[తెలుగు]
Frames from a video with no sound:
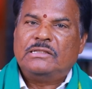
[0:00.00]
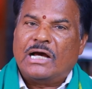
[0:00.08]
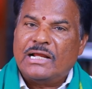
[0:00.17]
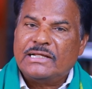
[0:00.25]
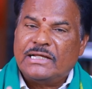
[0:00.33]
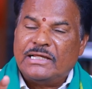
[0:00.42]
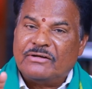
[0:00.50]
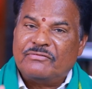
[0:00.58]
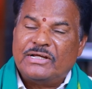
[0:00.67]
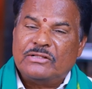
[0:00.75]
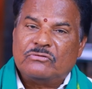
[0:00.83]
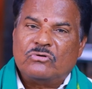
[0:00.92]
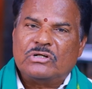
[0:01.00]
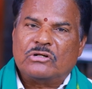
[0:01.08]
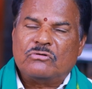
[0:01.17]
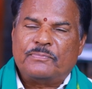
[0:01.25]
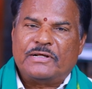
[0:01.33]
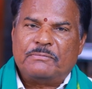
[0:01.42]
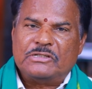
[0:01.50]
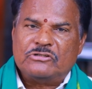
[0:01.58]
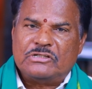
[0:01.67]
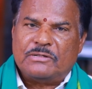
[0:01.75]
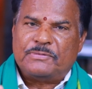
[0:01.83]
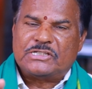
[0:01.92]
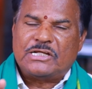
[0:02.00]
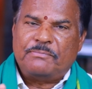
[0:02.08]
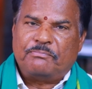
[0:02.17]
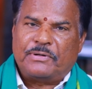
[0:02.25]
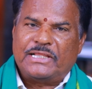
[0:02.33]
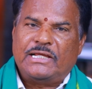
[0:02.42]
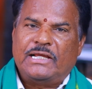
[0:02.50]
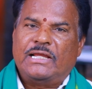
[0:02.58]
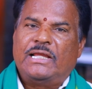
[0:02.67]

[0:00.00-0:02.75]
దానికి ఇరవై ఐదు కోట్ల రూపాయలు మంజూరు చేపించి పది